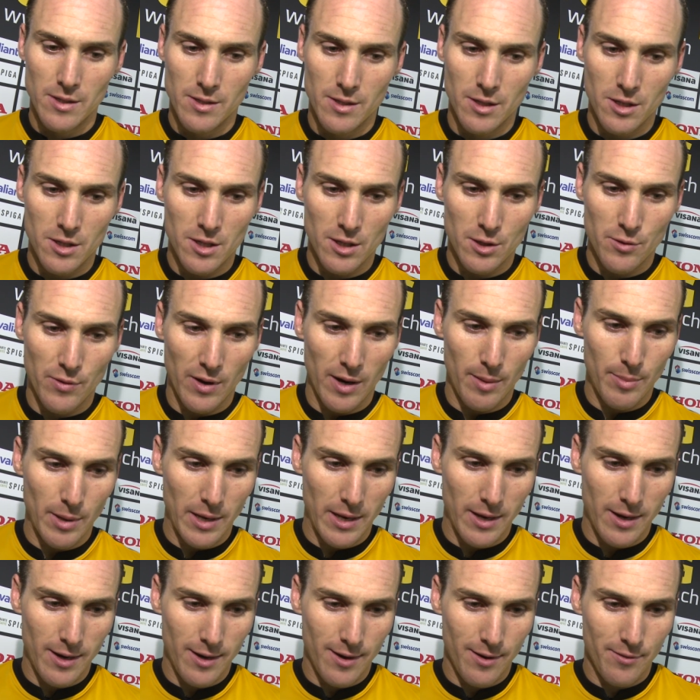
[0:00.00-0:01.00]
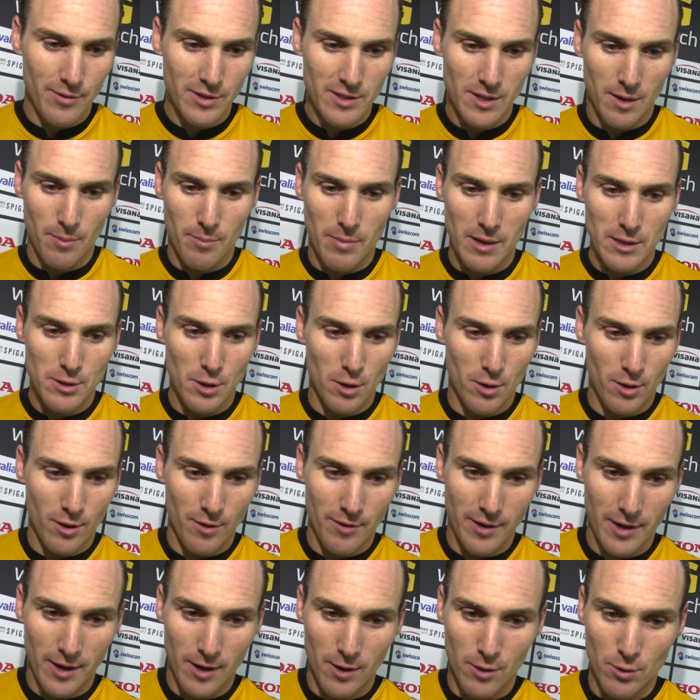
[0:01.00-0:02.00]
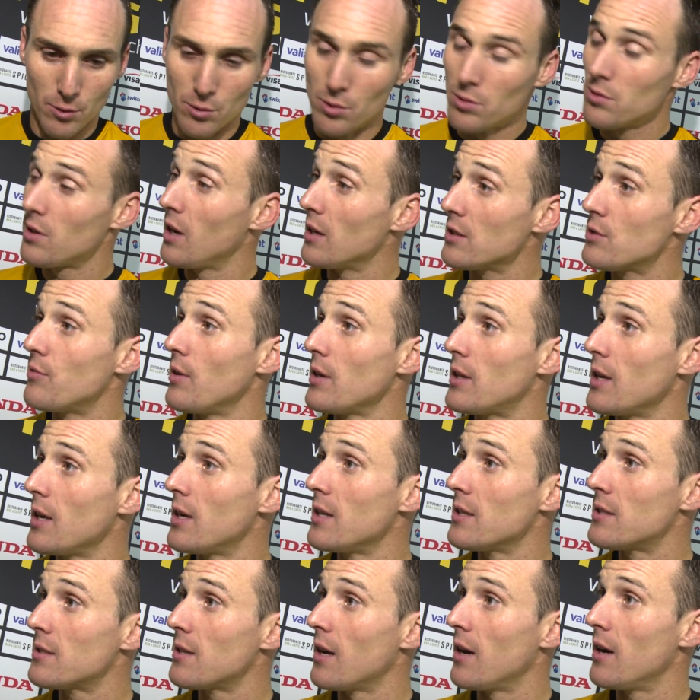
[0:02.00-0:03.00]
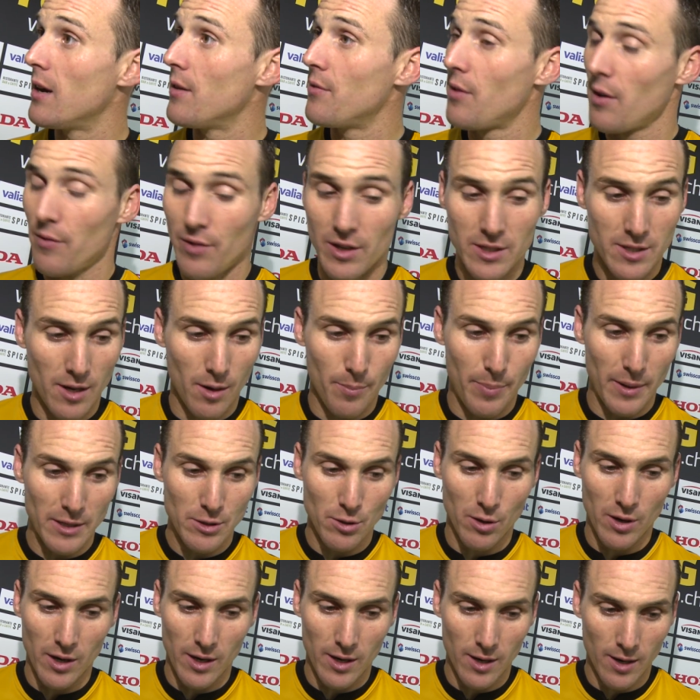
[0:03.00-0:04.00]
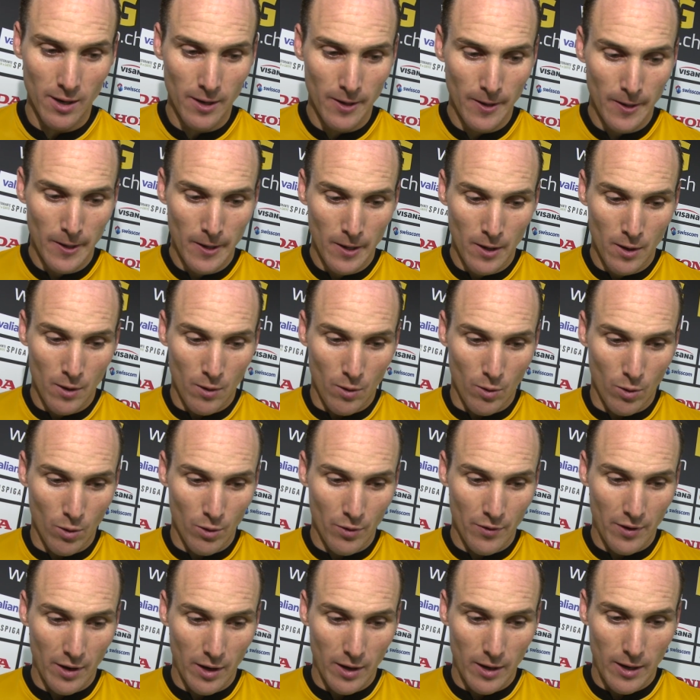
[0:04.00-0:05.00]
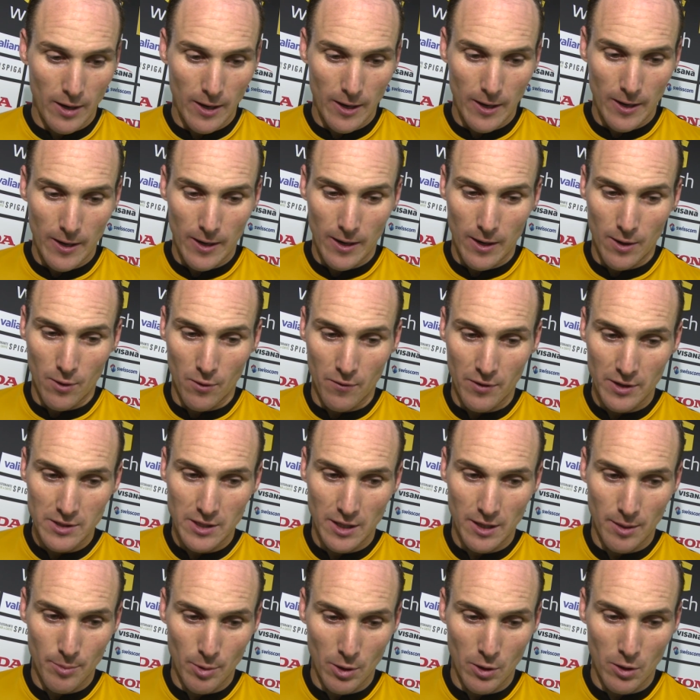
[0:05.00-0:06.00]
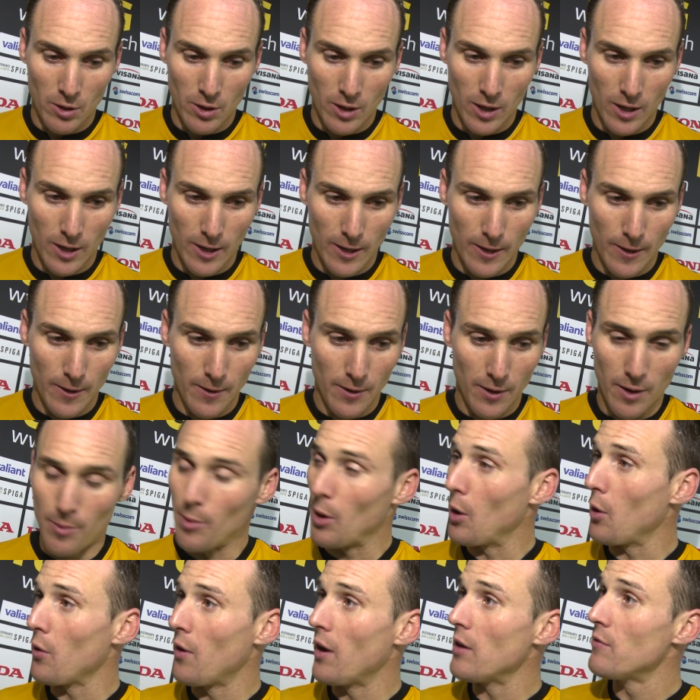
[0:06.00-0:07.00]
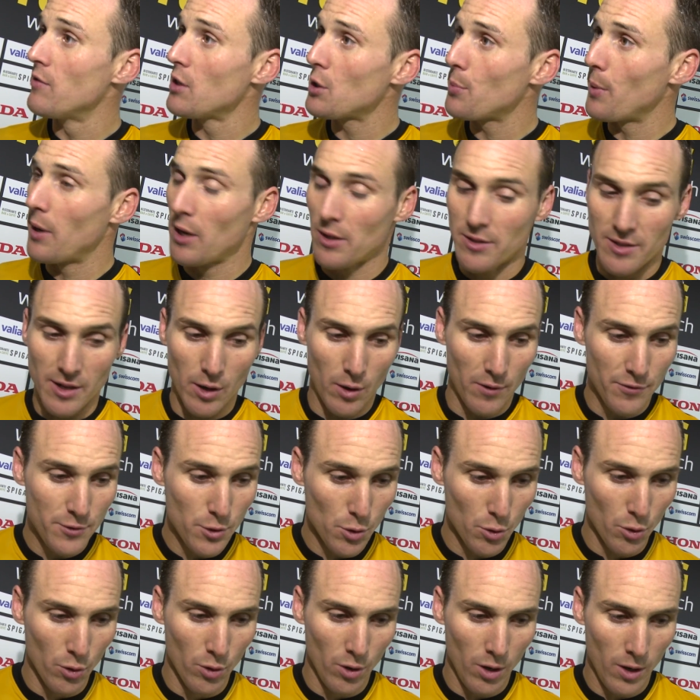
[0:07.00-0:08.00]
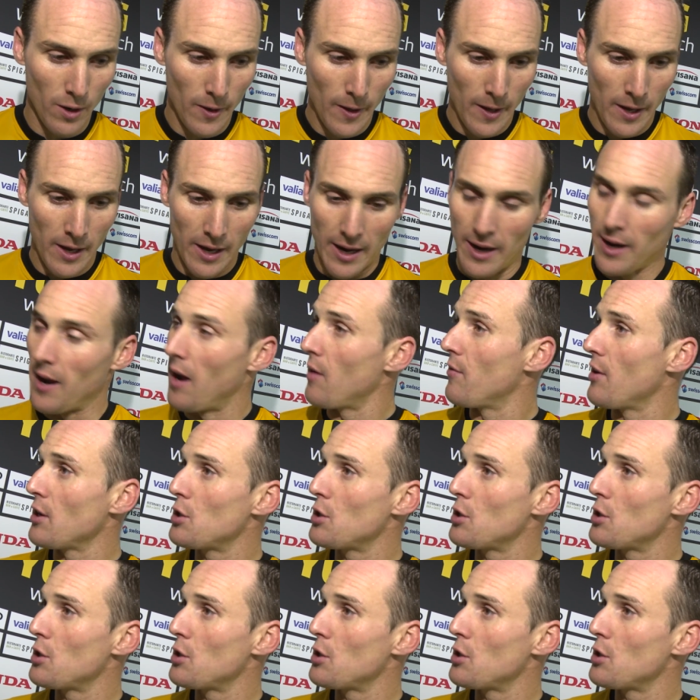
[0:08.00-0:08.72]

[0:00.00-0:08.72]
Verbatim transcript: ist nicht, dass wir, haben, äh, wir sind besser oder weniger gut. Ganz wichtig ist, äh, wir wechseln personell und, äh, und wir sind immer noch, immer noch da. Wir spielen sehr oft zu Null, egal